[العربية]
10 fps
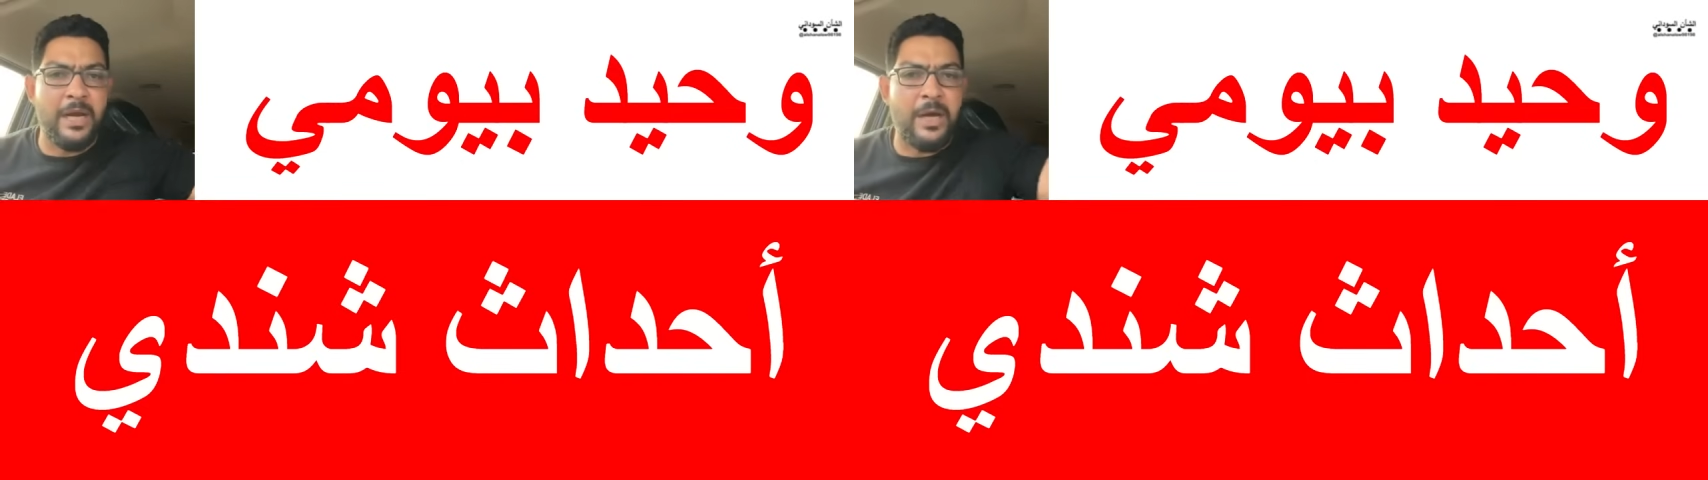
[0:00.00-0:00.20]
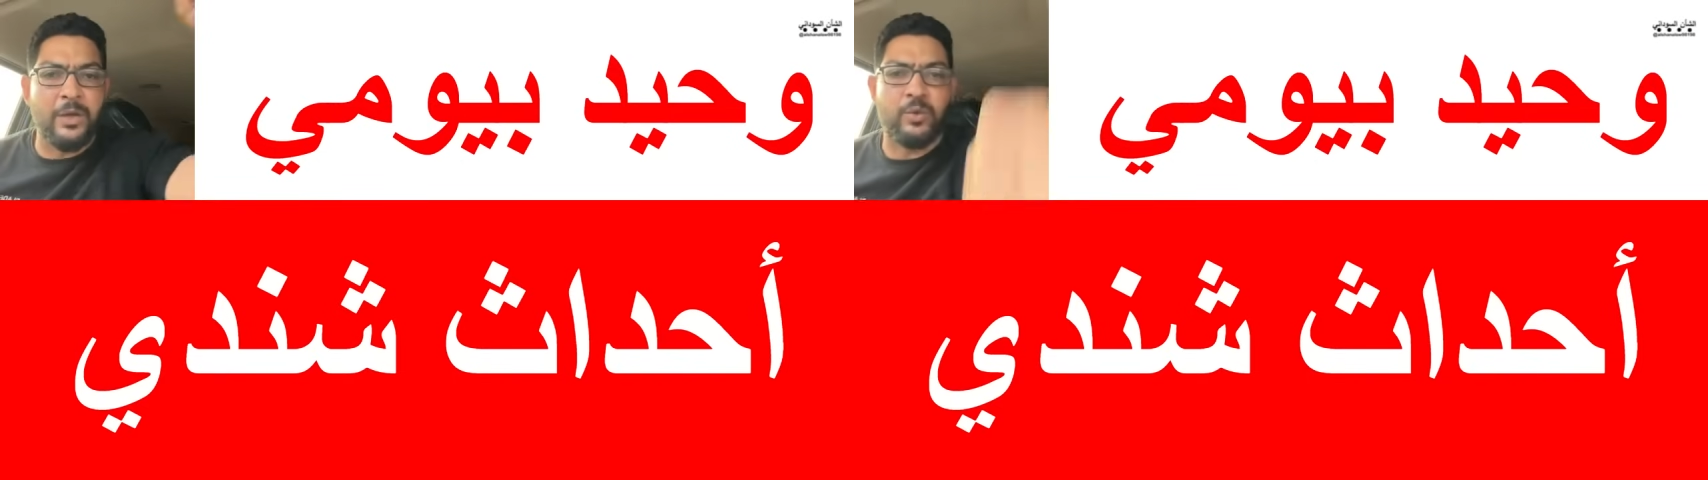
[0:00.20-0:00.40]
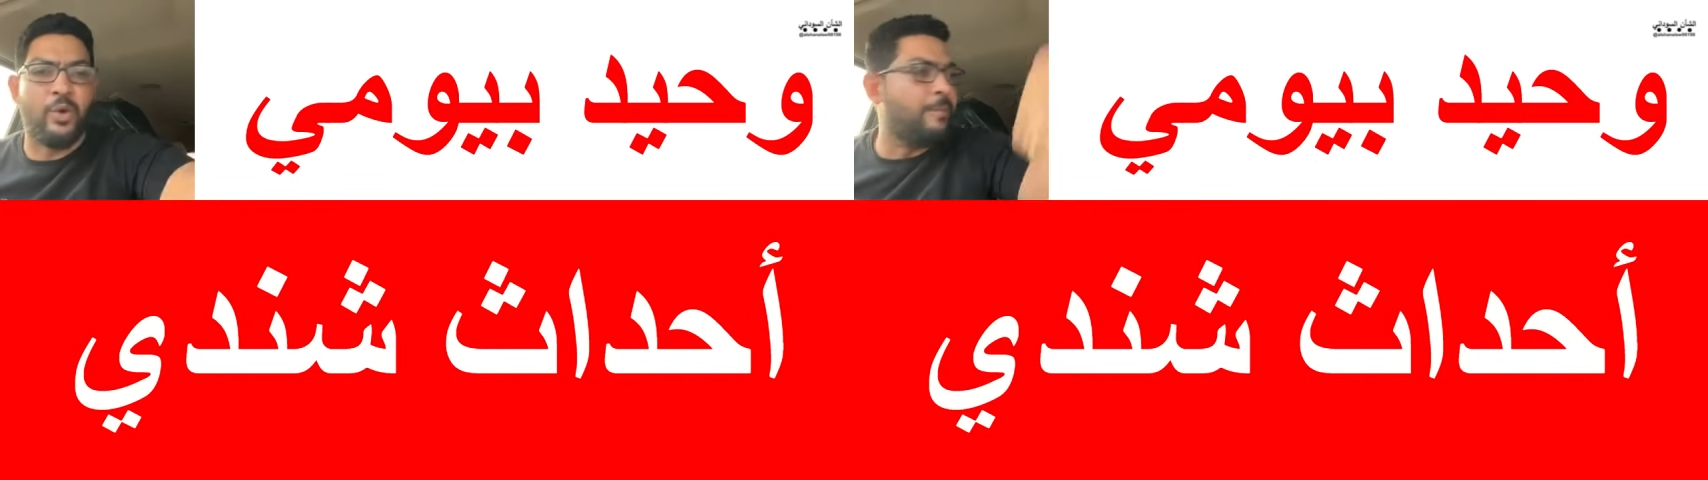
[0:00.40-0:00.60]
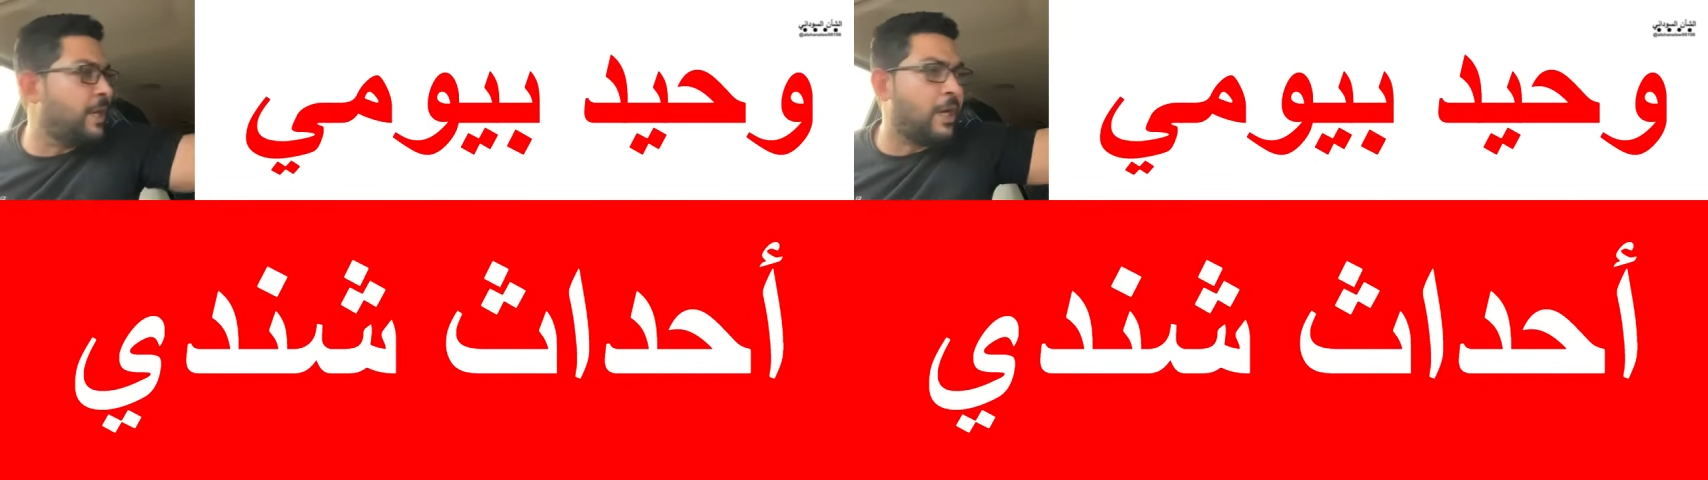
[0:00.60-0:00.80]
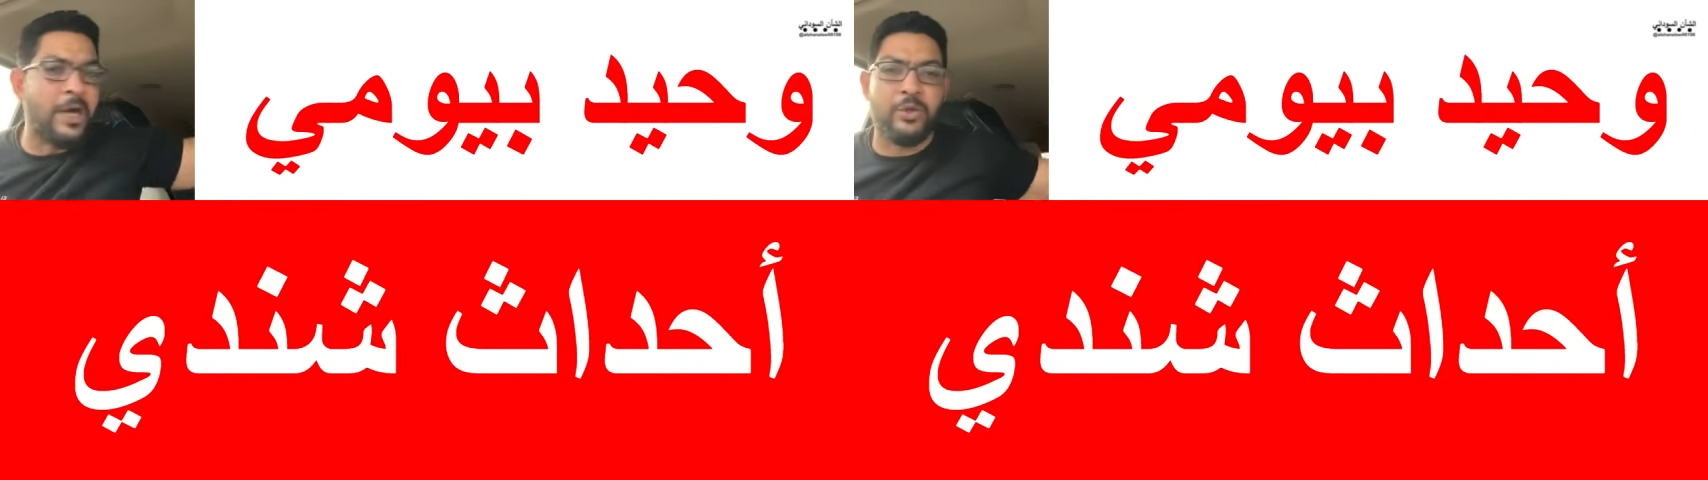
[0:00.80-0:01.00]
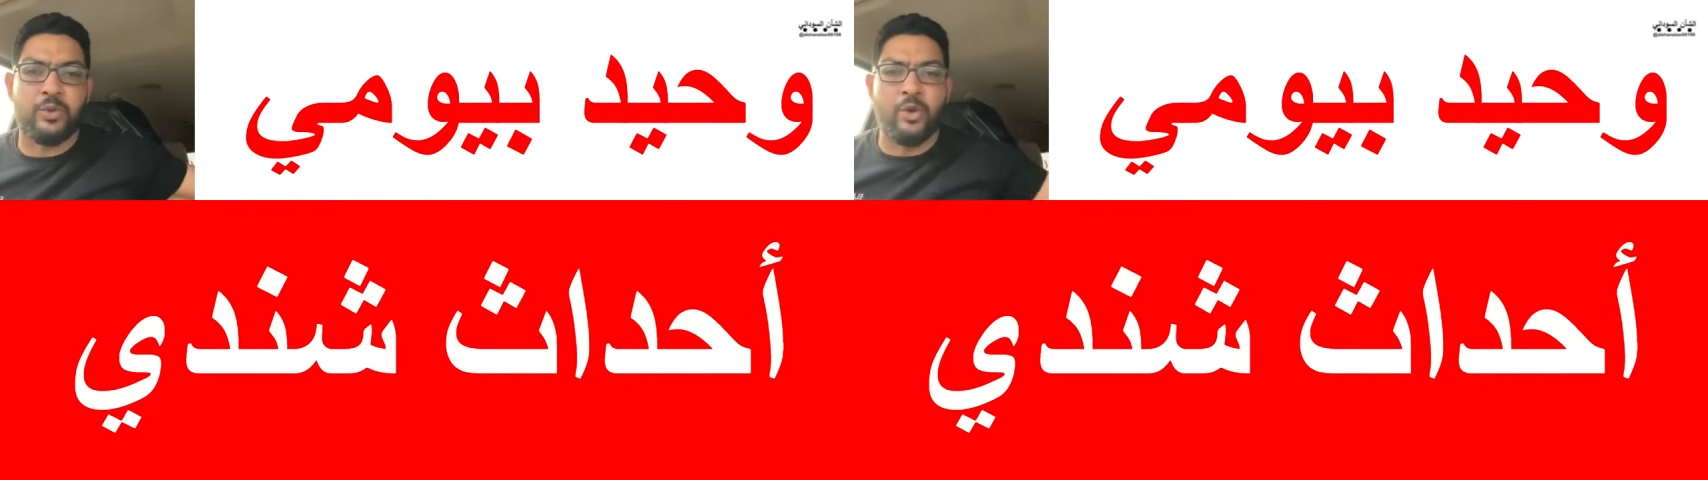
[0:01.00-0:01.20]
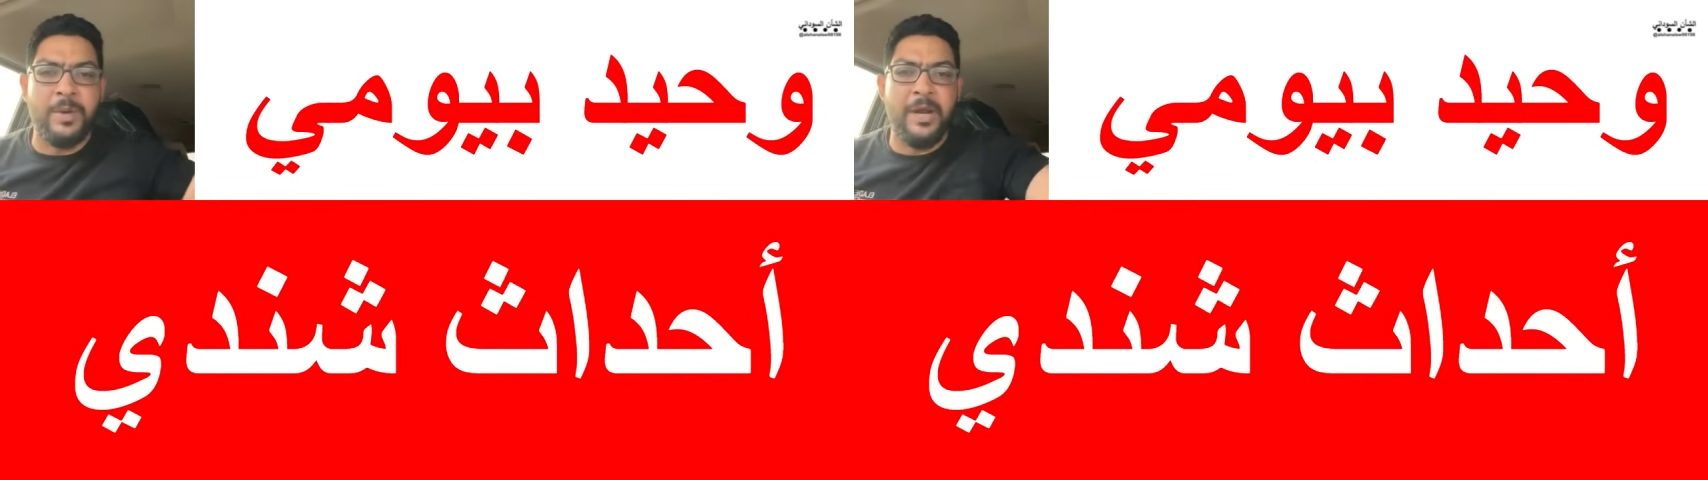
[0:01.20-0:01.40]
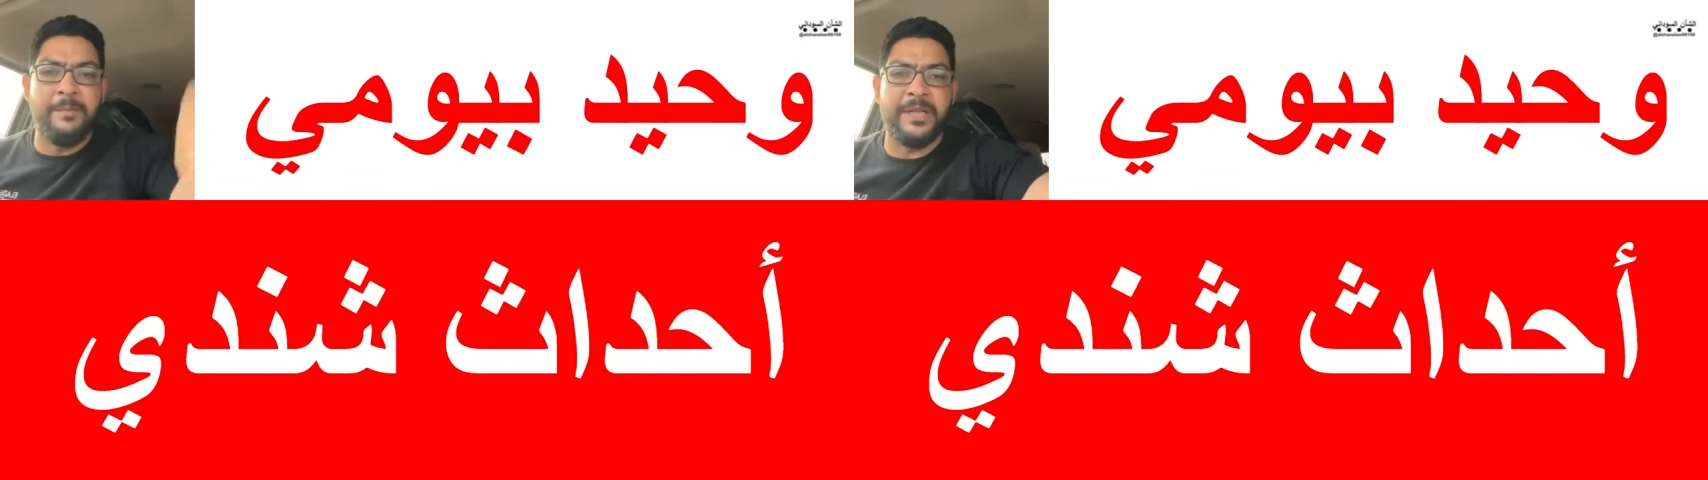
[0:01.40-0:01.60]
للخرطوم من
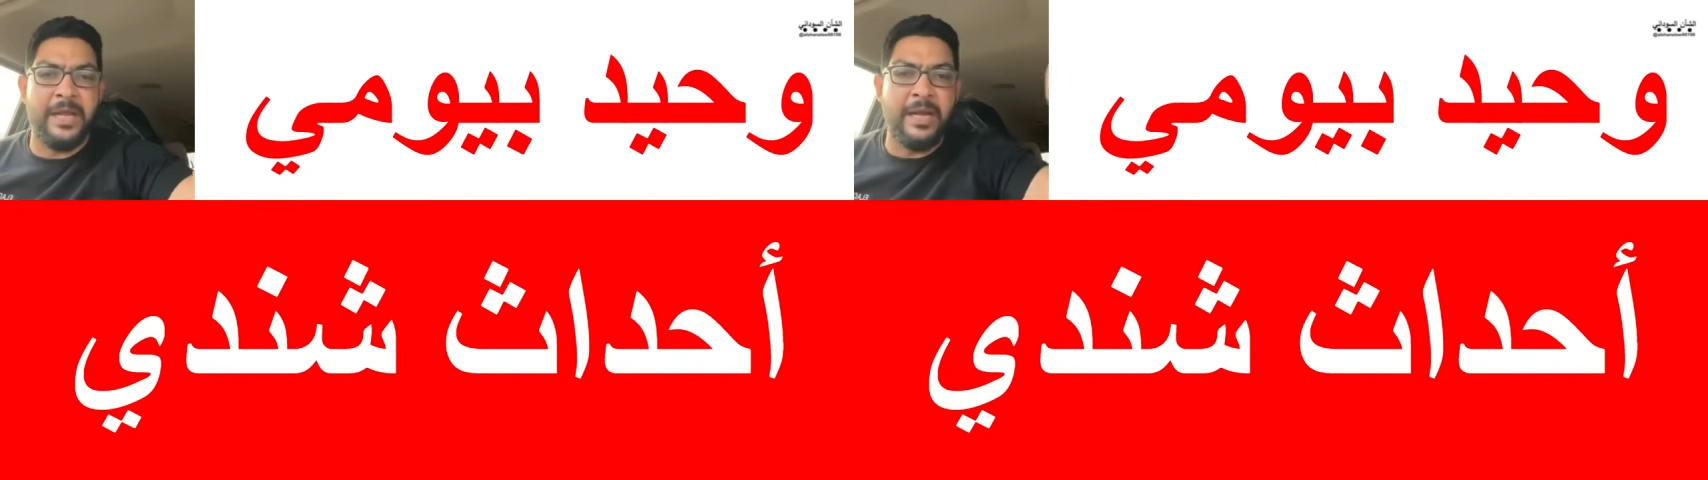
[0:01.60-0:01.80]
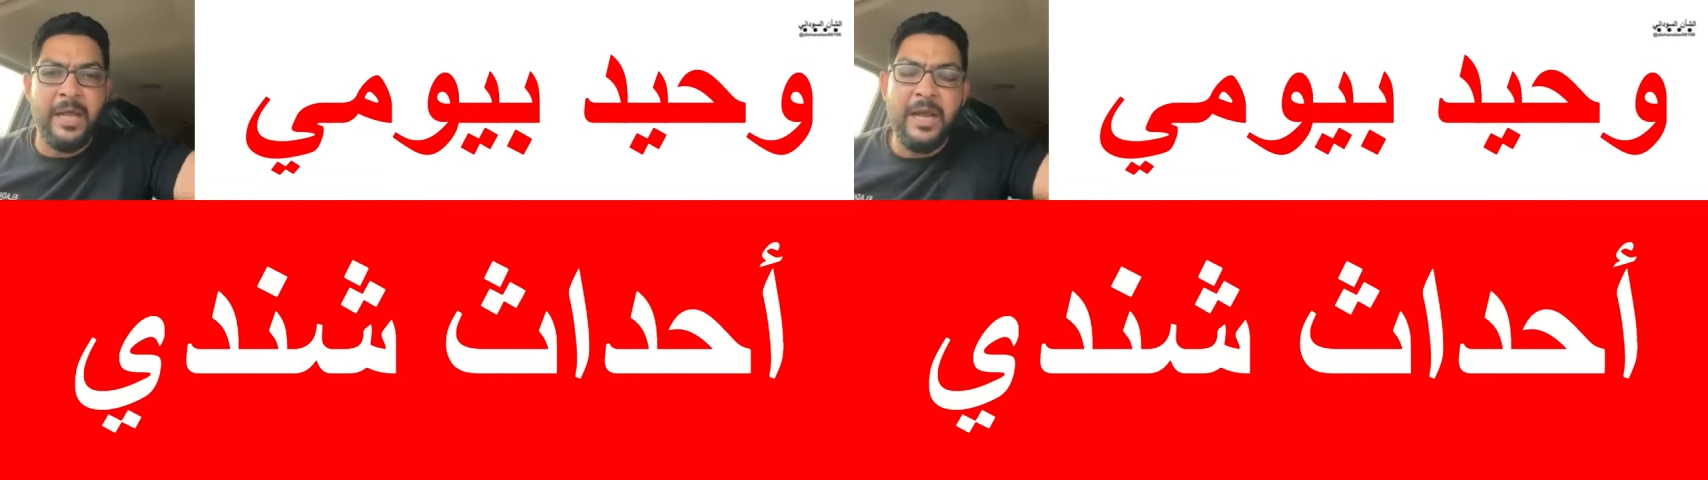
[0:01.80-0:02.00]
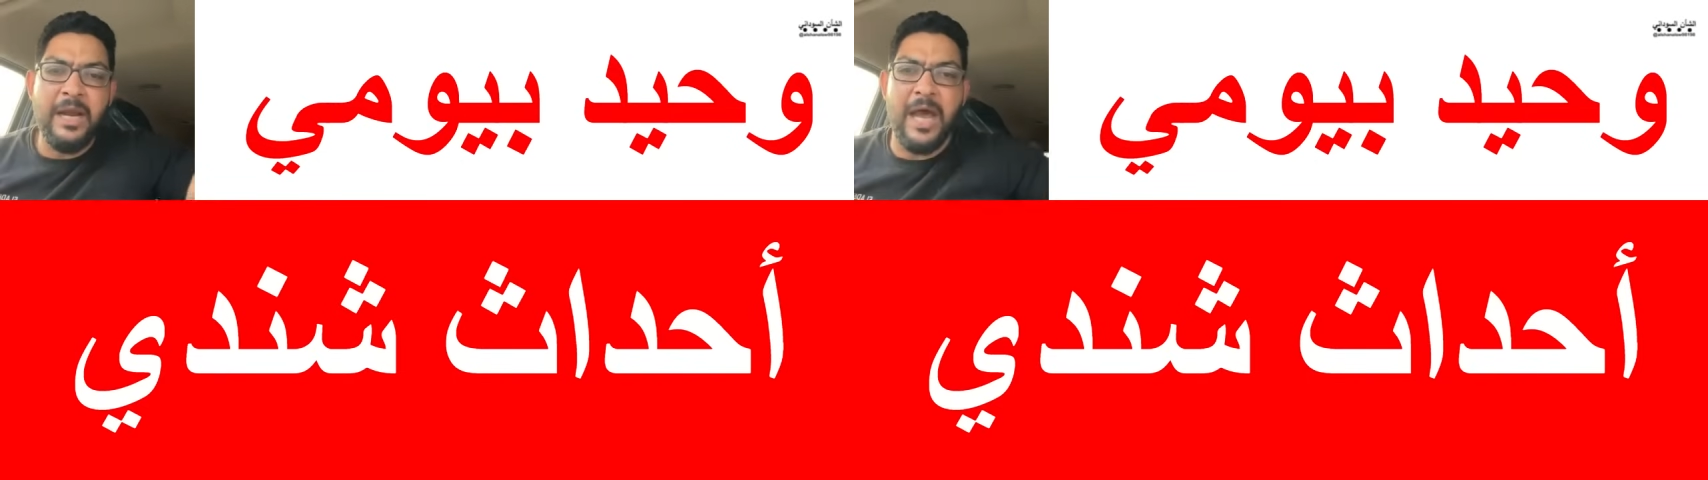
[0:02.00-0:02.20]
الخرطوم لمدني